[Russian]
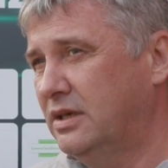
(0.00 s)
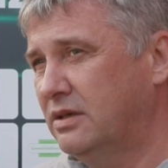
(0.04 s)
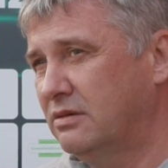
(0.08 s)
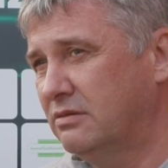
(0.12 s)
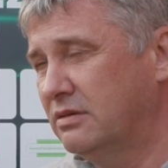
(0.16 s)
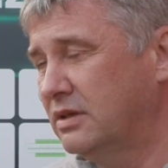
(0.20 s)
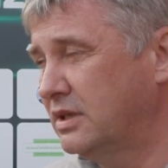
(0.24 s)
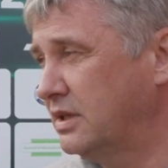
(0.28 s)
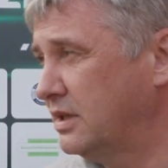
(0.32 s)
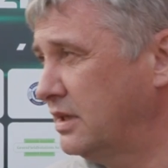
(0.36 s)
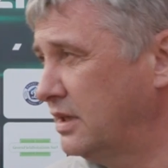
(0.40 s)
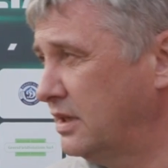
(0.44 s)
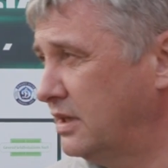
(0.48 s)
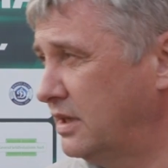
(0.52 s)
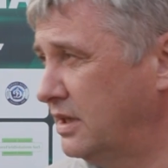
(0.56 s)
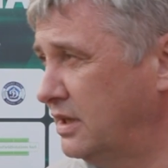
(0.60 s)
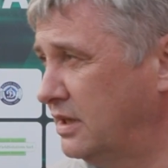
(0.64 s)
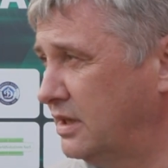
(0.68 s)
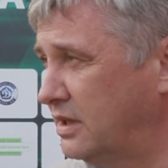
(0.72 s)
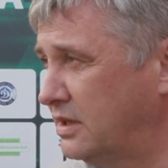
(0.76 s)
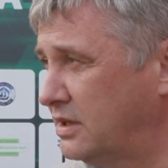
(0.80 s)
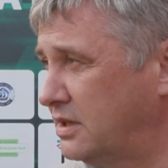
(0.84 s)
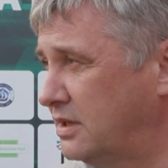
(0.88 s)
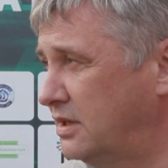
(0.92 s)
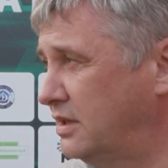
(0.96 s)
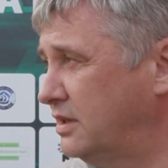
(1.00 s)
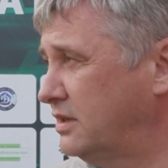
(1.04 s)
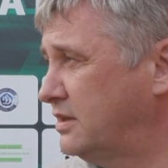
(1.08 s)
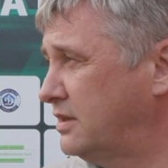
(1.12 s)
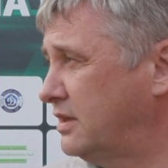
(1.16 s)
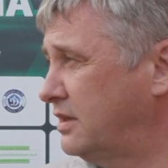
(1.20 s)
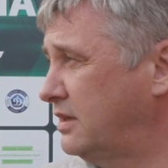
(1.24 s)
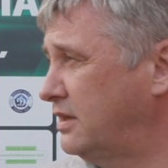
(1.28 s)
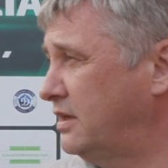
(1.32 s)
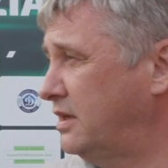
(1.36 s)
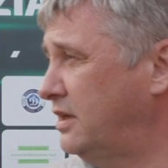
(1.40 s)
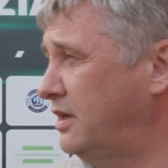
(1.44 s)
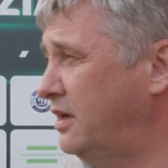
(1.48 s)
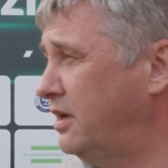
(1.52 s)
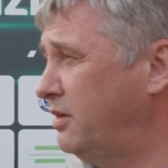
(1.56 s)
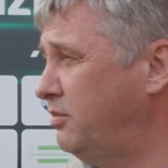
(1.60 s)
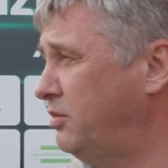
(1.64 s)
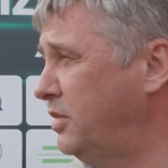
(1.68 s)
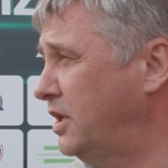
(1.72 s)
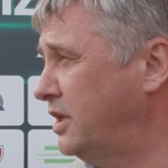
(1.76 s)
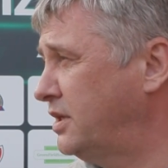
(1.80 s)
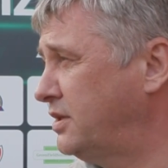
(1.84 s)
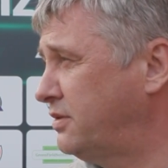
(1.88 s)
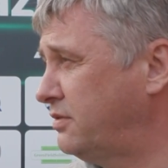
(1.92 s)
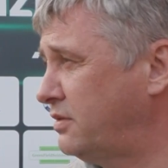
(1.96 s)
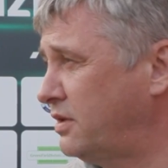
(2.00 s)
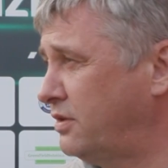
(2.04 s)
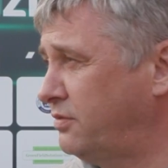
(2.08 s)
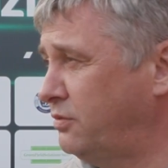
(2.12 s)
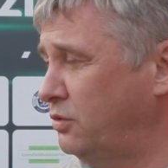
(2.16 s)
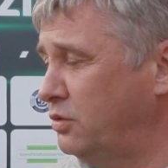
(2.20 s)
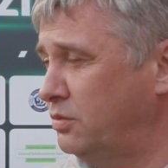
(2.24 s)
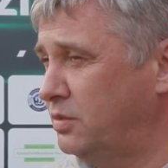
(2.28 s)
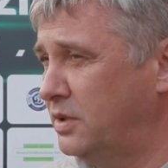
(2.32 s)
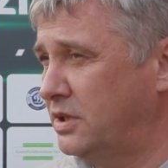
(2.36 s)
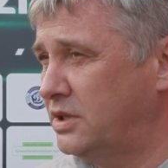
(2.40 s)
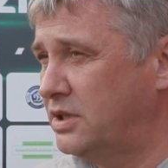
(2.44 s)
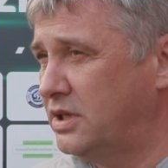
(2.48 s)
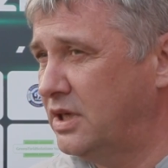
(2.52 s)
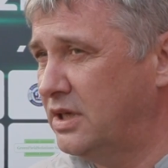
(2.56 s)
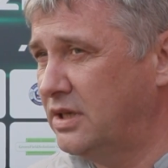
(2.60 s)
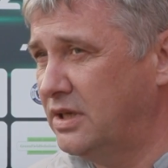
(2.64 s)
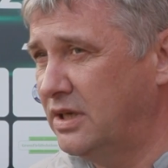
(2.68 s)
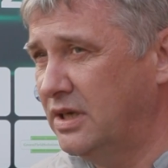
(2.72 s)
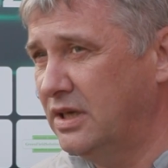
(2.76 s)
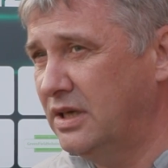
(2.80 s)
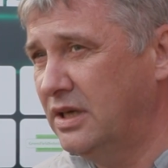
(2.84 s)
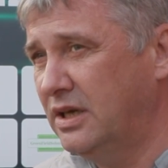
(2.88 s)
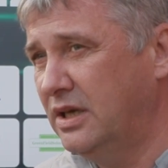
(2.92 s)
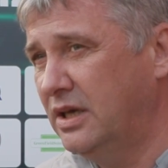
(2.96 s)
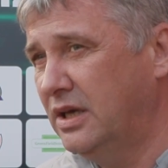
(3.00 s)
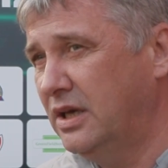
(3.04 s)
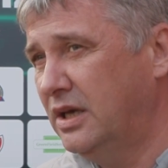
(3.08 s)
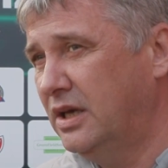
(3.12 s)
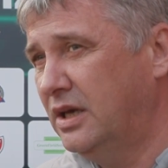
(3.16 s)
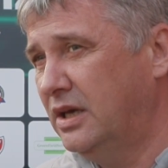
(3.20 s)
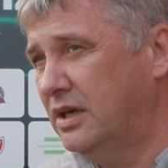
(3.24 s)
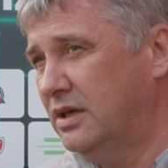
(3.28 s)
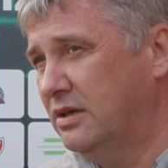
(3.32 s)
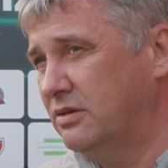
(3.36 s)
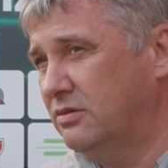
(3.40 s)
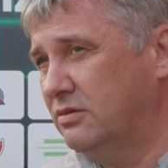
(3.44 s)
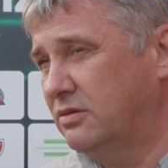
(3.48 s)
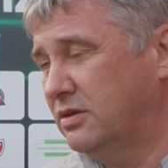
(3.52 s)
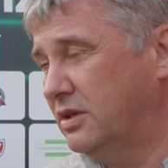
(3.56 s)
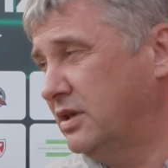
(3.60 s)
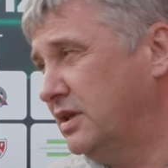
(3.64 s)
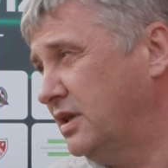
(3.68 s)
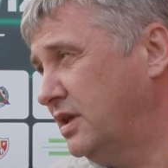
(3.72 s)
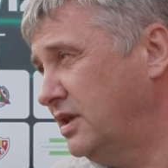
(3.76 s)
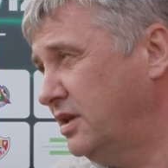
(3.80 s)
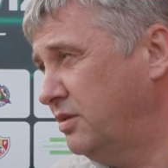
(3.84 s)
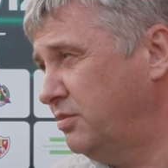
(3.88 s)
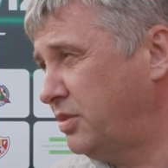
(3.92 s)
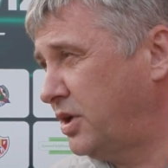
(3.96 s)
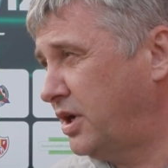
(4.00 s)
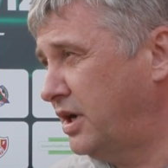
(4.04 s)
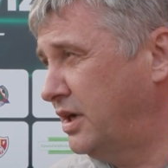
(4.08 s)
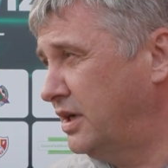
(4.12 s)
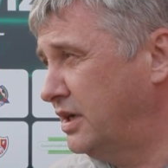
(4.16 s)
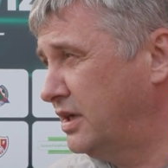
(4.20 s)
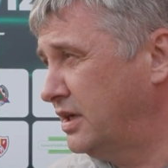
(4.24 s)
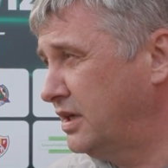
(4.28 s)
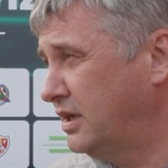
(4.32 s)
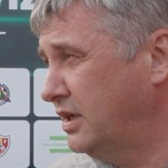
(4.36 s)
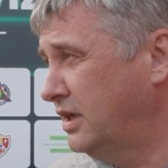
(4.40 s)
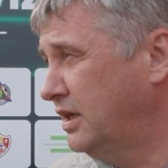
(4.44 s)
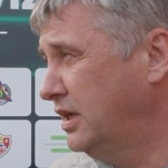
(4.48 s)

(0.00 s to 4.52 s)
В этой игре начали сохранять мяч в штрафной площадке. Вот это неправильно.